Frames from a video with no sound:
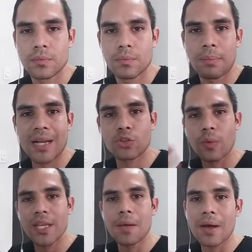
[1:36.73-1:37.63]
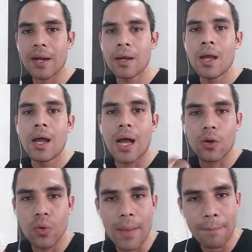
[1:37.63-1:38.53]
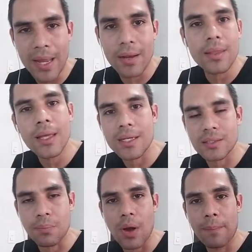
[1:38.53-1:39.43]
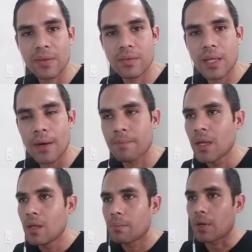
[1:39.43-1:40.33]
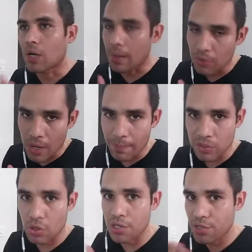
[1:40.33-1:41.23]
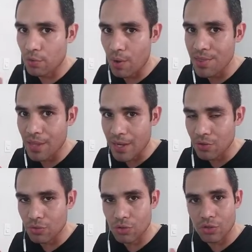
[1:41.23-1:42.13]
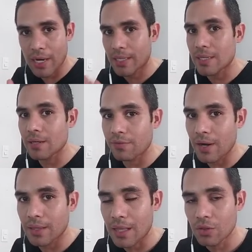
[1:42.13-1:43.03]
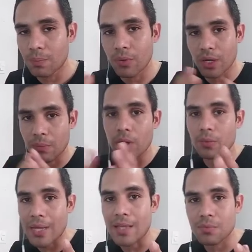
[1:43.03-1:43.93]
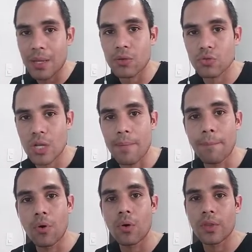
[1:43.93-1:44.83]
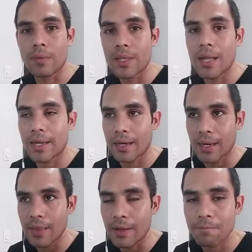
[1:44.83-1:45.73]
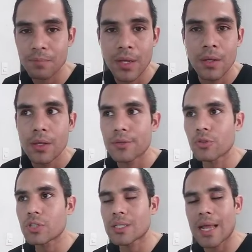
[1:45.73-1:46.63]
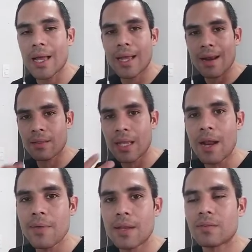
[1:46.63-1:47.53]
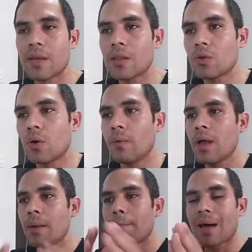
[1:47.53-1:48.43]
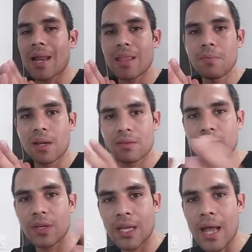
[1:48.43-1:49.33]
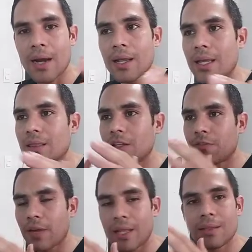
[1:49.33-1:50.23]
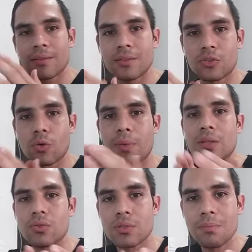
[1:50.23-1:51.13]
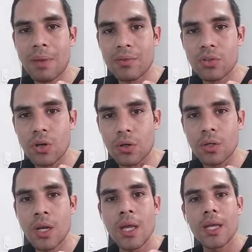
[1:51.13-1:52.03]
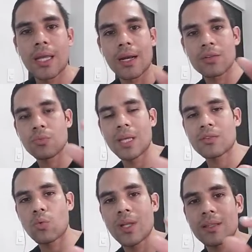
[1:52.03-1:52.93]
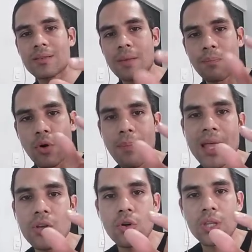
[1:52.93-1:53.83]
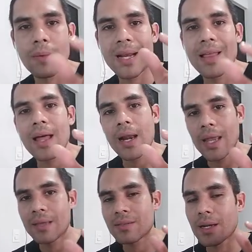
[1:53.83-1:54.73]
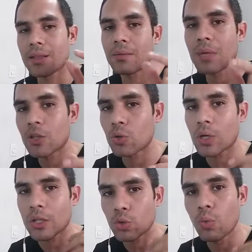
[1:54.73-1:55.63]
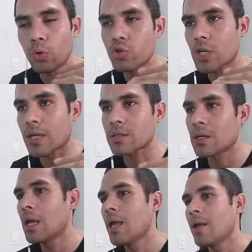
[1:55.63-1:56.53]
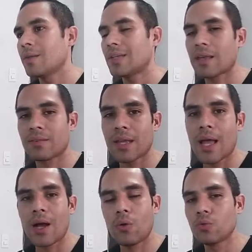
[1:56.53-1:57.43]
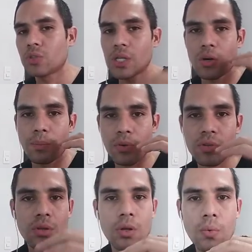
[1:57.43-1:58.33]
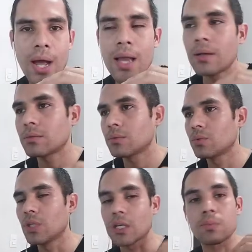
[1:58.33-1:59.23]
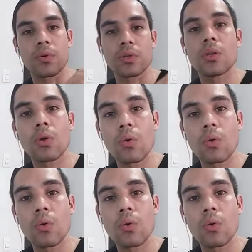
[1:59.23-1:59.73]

para sobrellevar alguna pérdida que se pueda presentar. Pero en cambio, una persona de 50 años no se la quiere rifar tanto porque, bueno, ya es menos tiempo de vida el que queda. Entonces, la cartera viene siendo para diversificar en diferentes instrumentos de inversión que en resumidas cuentas en promedio te van a dar ese rendimiento que tú buscas, ya sea un 5% anual, un 10%